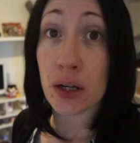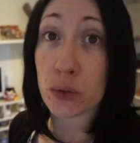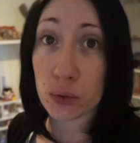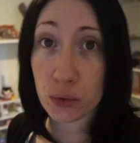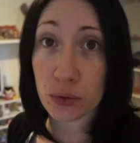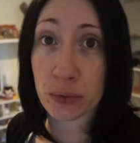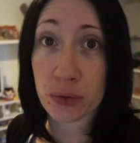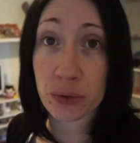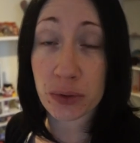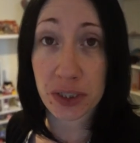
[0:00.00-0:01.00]
Coucou tout le
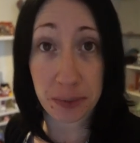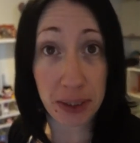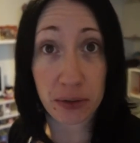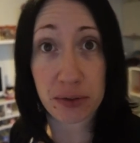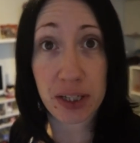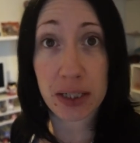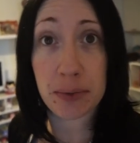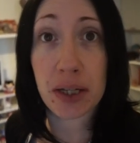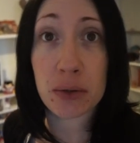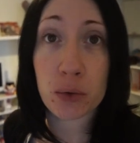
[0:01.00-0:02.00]
monde, donc j'espère que vous allez
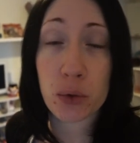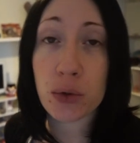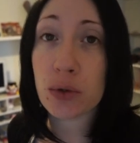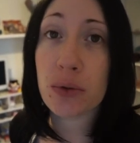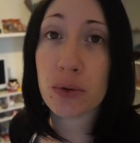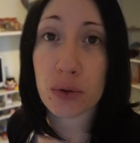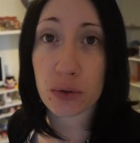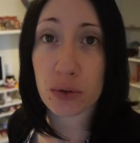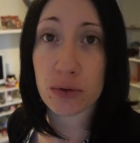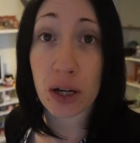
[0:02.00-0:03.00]
bien. Donc aujourd'hui on se
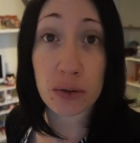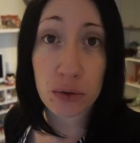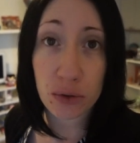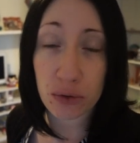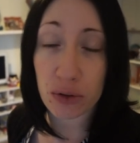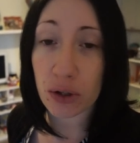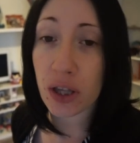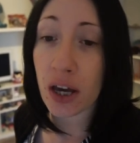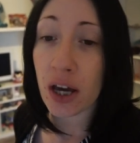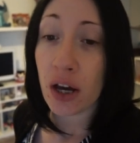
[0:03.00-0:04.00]
retrouve dans un nouveau vlog.
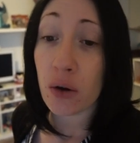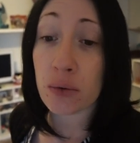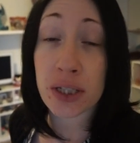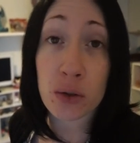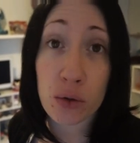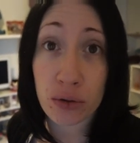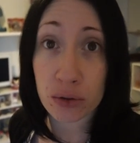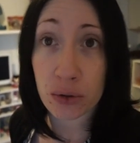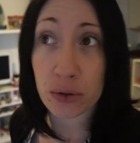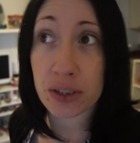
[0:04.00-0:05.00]
On est le
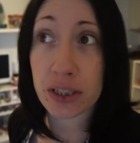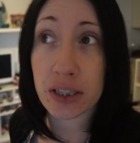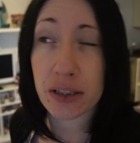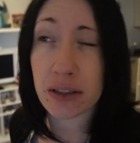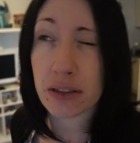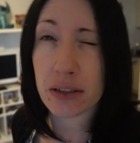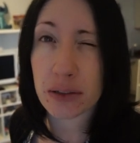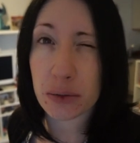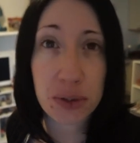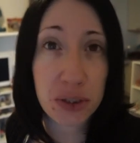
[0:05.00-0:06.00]
vendredi 8
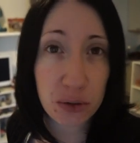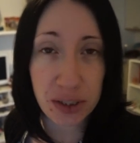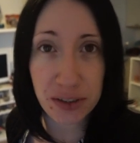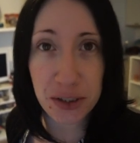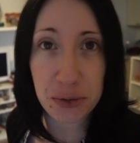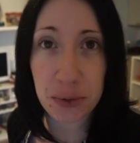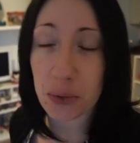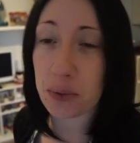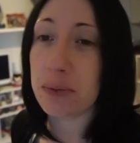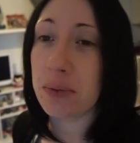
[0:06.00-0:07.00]
euh, janvier si je me
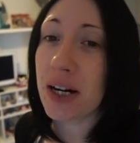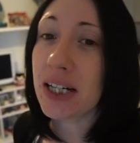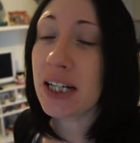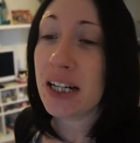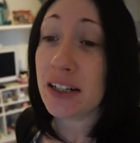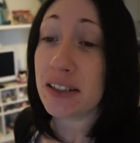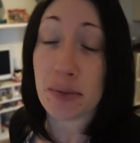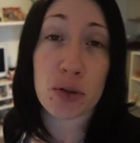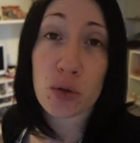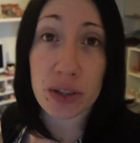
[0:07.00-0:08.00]
trompe pas. Ça
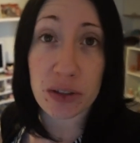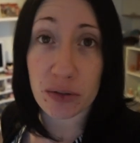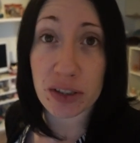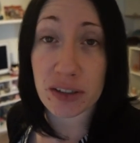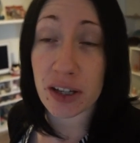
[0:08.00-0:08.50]
passe trop vite en fait.